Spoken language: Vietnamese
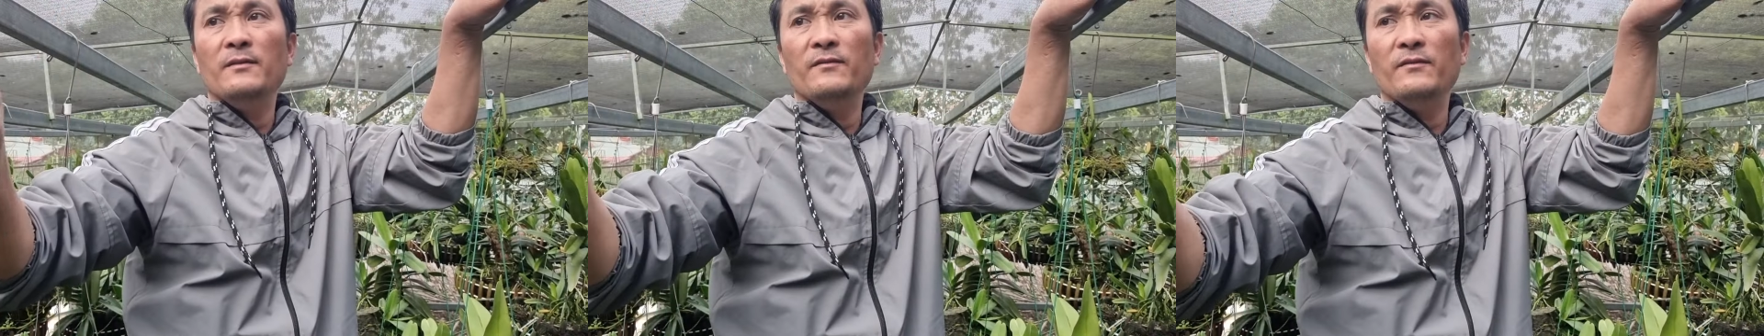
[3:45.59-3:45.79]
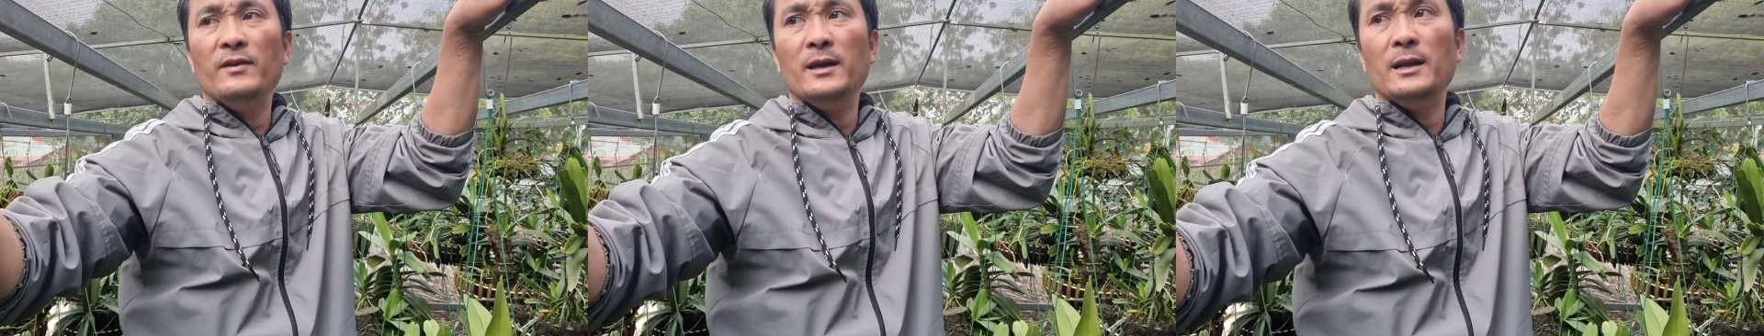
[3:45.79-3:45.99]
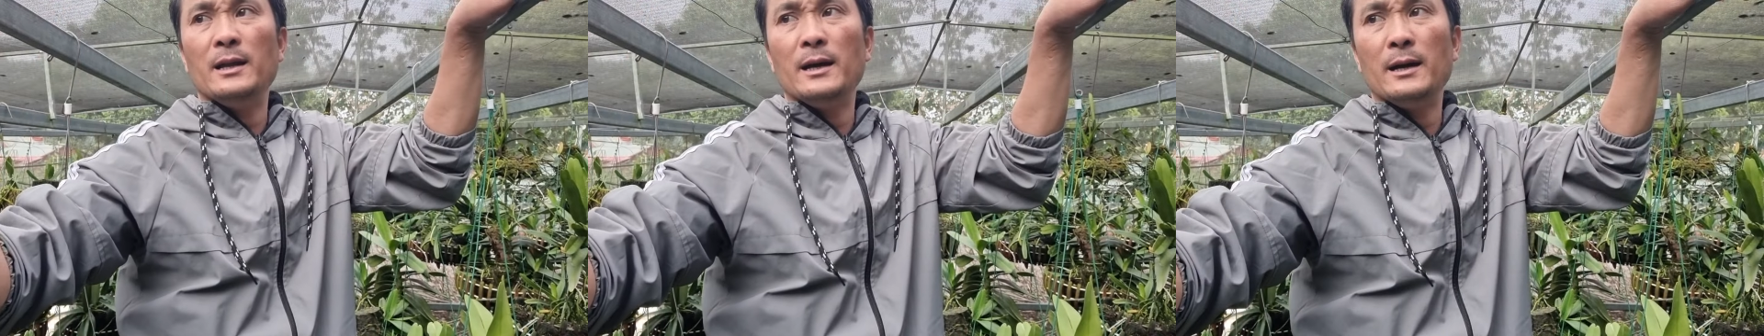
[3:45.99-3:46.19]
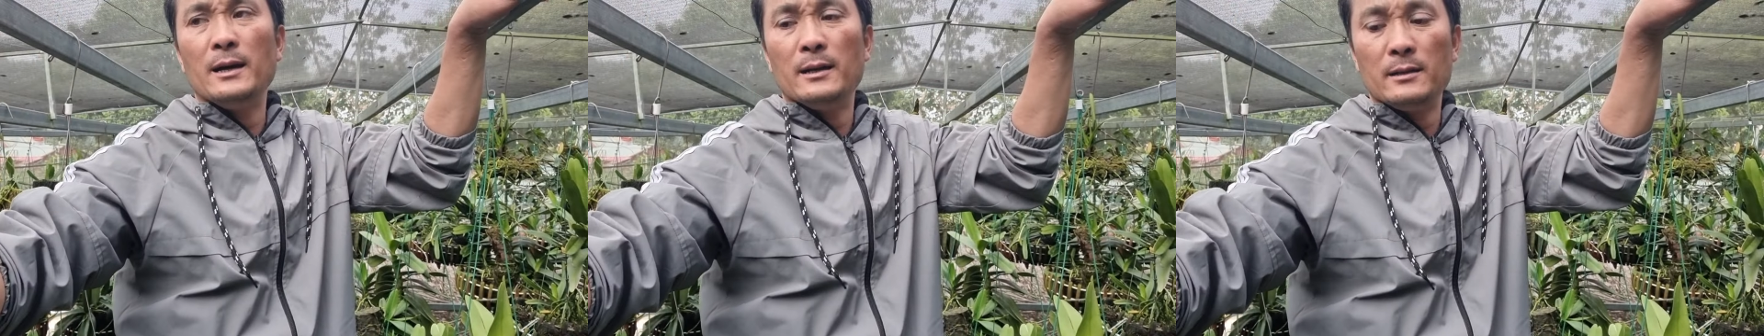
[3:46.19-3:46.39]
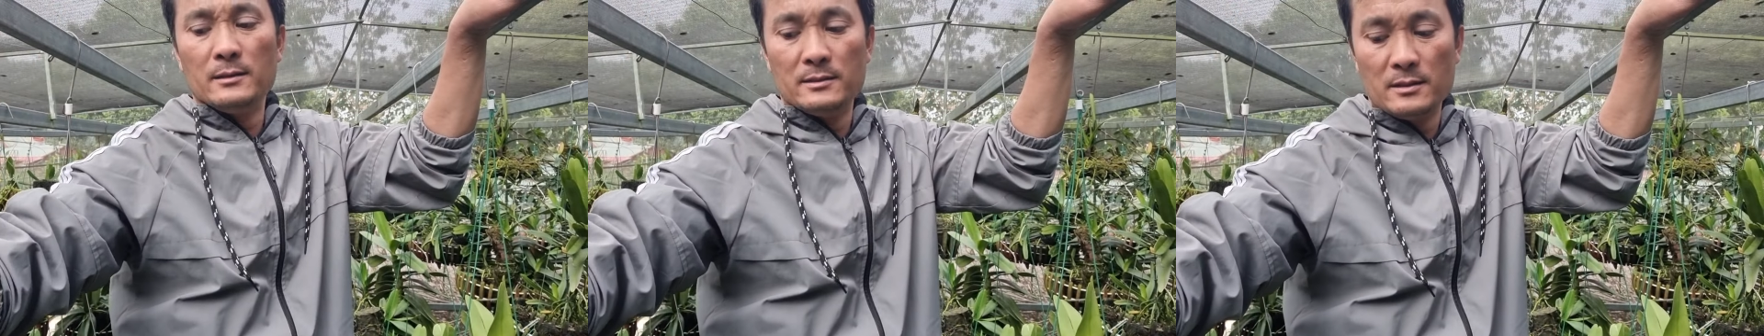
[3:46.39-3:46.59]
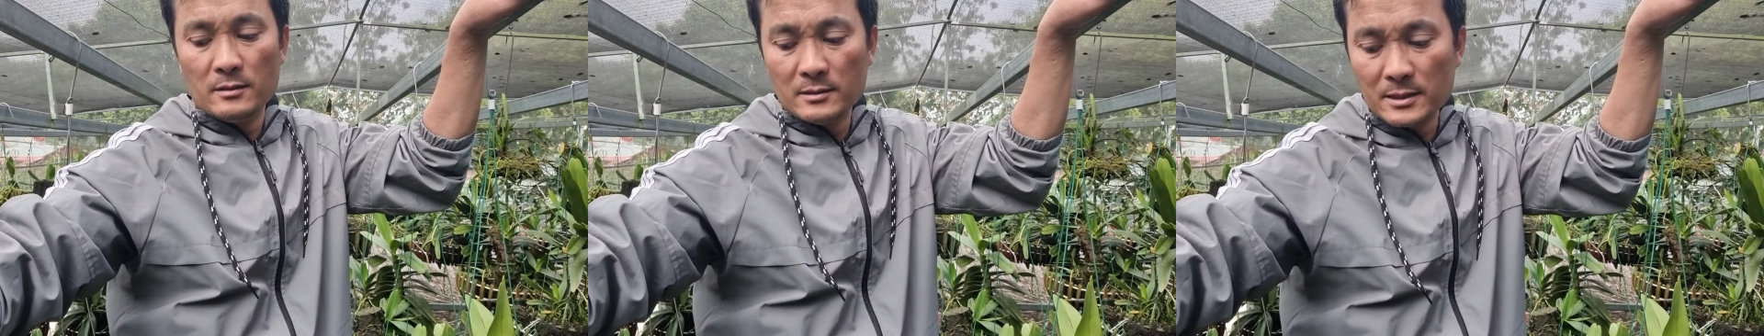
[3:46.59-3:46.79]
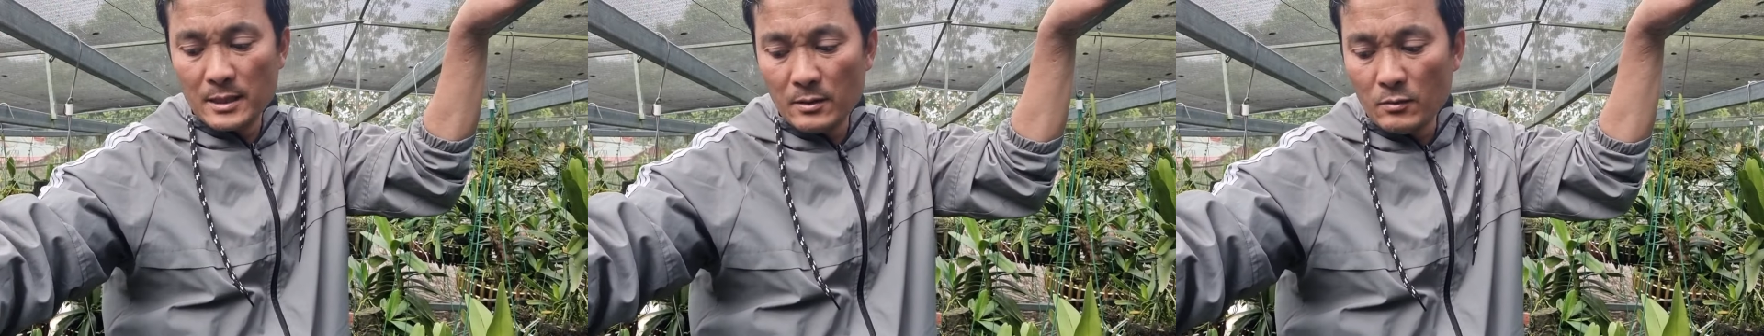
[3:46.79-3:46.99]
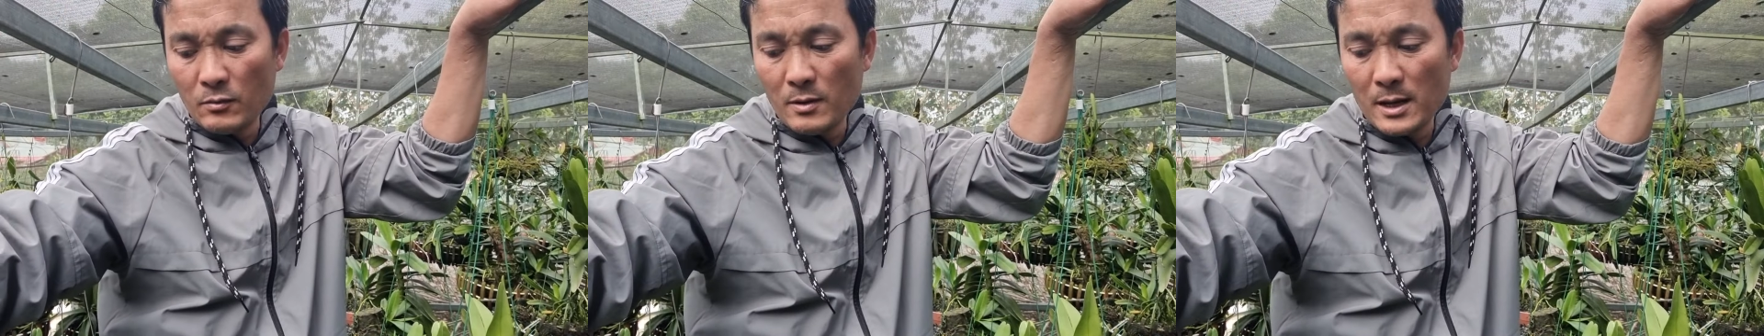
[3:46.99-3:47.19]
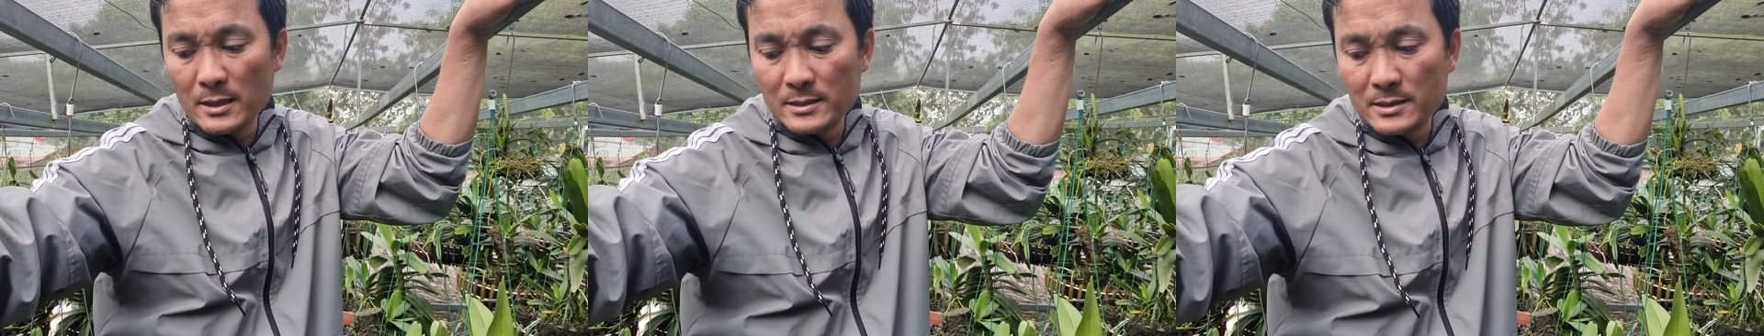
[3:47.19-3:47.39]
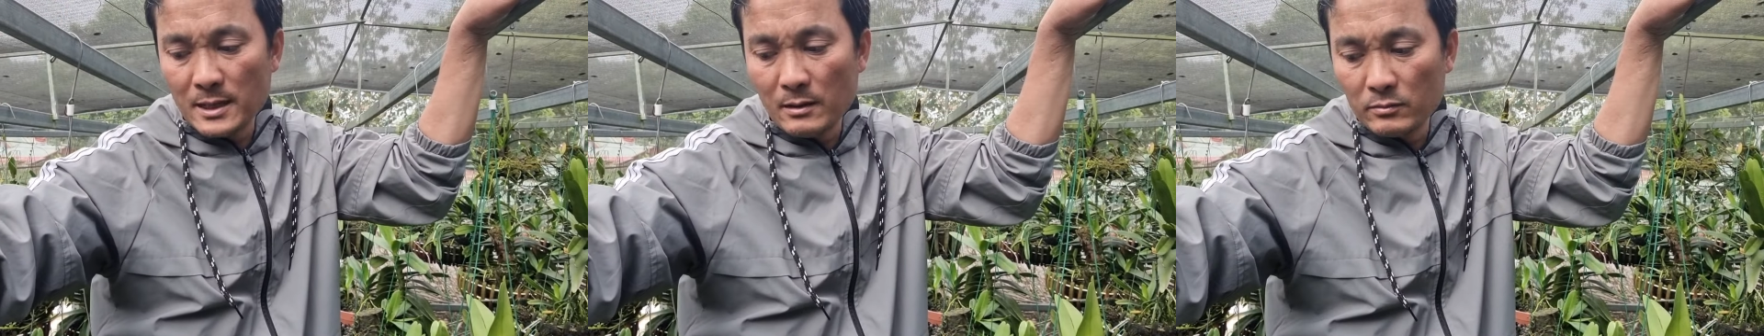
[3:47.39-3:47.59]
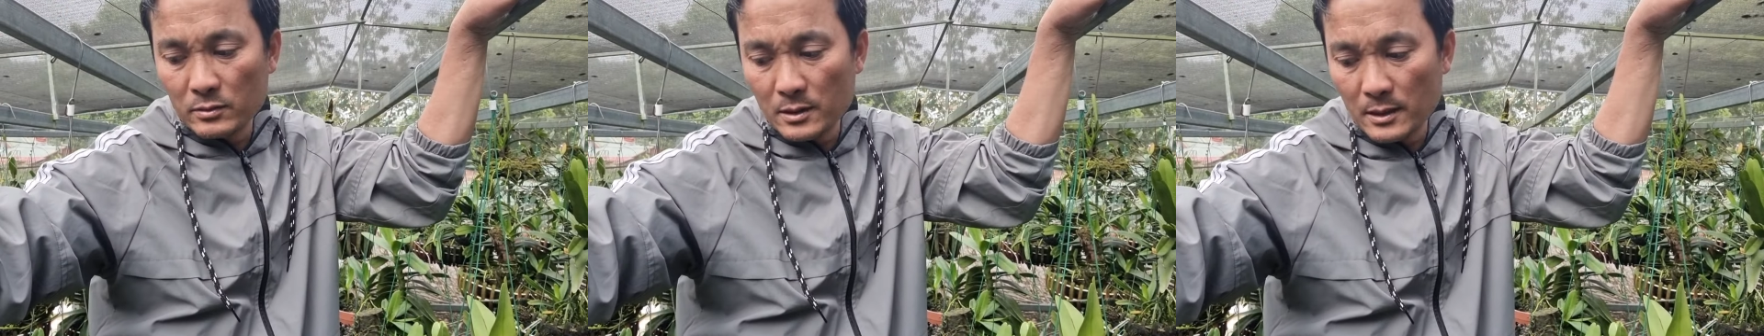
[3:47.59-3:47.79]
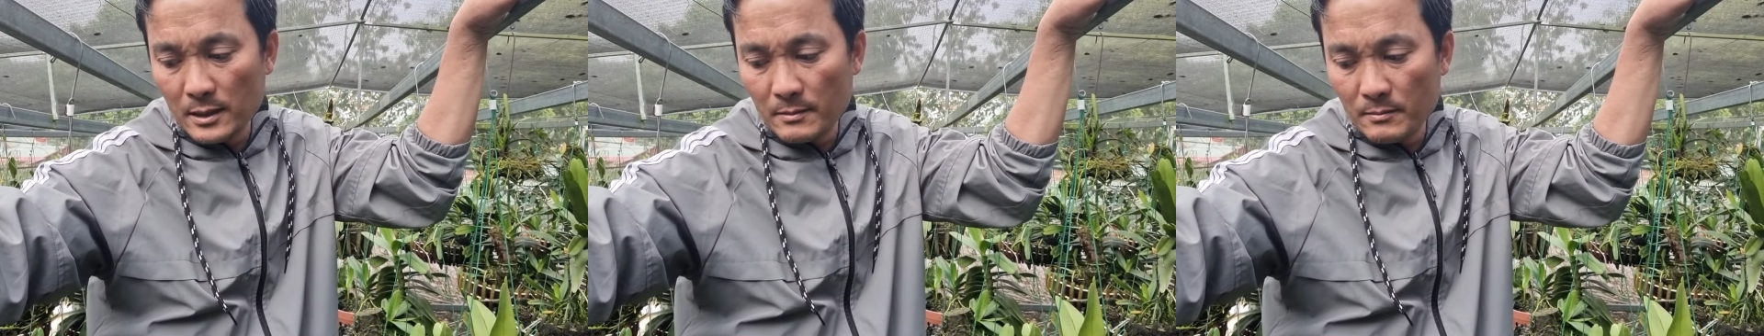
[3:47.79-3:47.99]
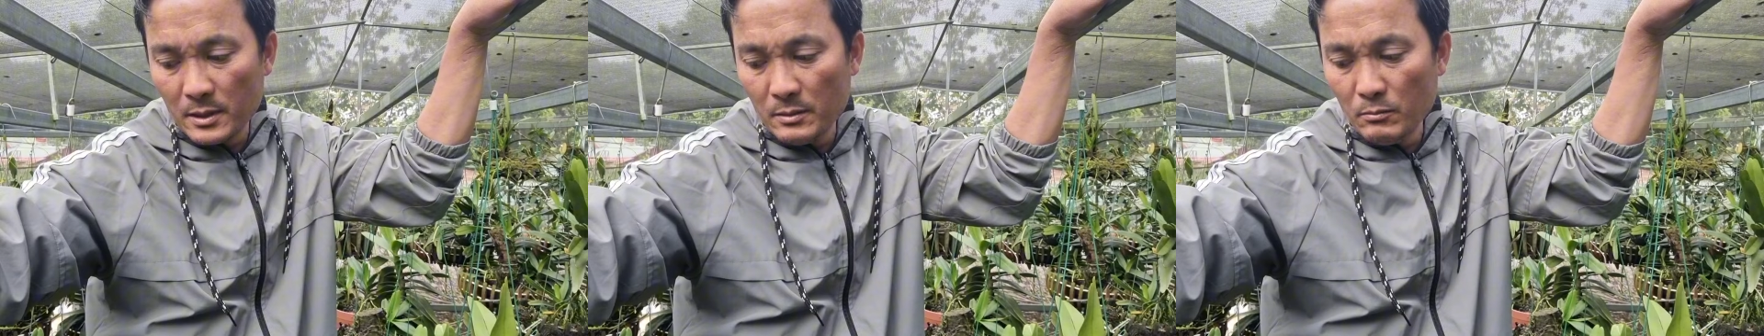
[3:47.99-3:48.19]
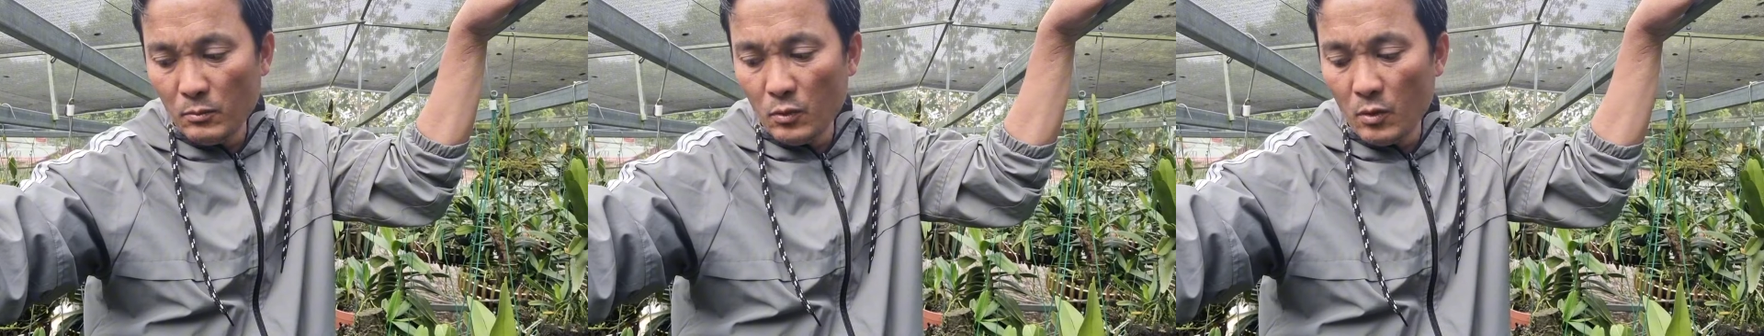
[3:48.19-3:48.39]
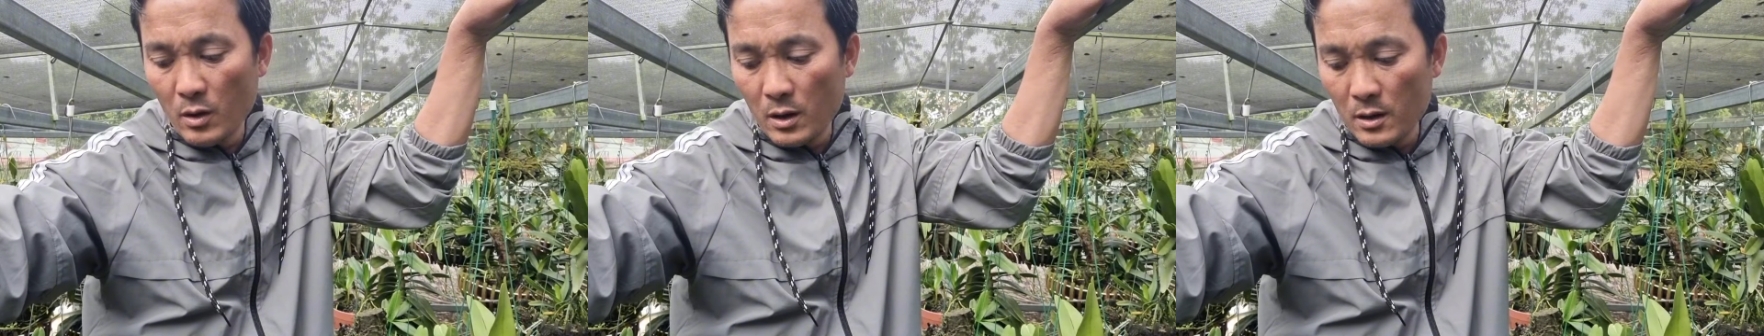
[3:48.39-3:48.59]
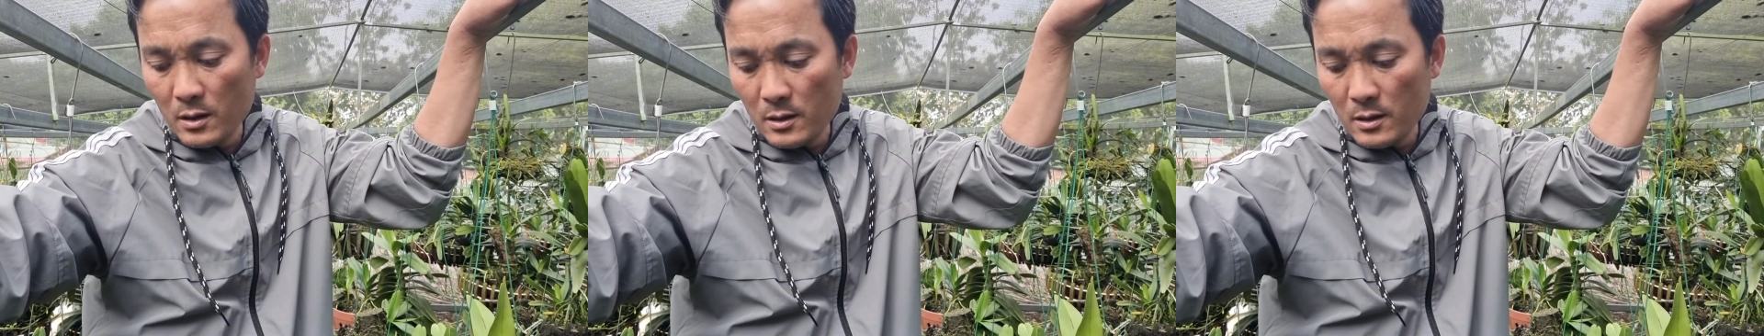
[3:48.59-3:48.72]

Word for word: Vì là nó ra hoa xong thì em mới mua.